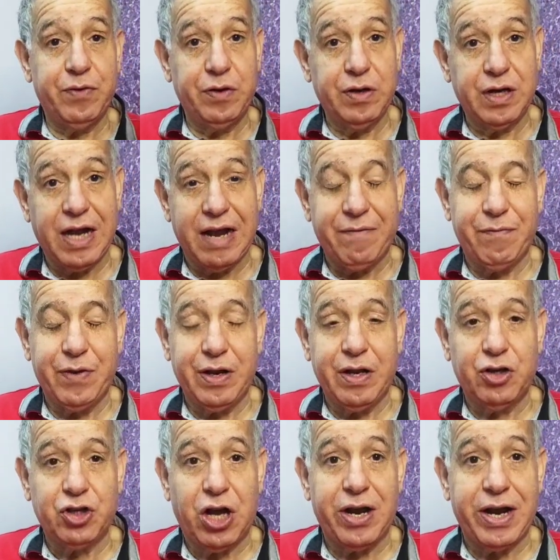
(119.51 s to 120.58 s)
في كان
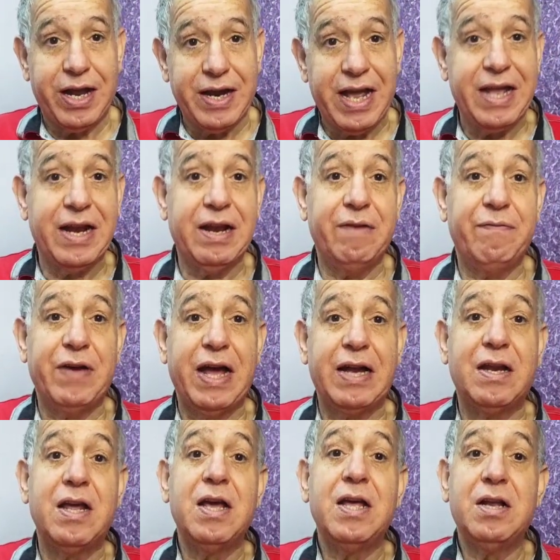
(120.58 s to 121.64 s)
في شهر يناير اللي
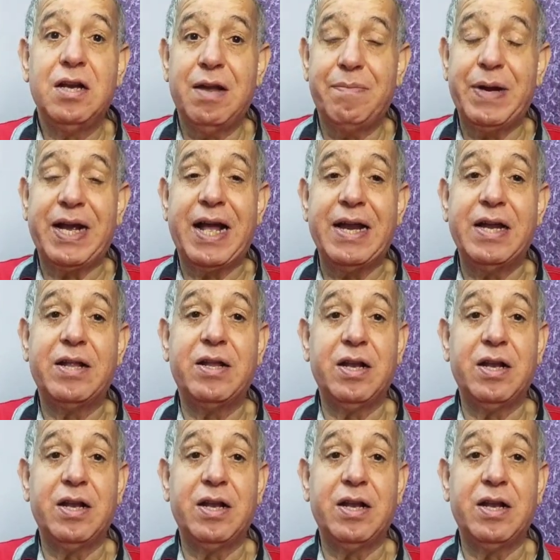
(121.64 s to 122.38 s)
فات لما كانت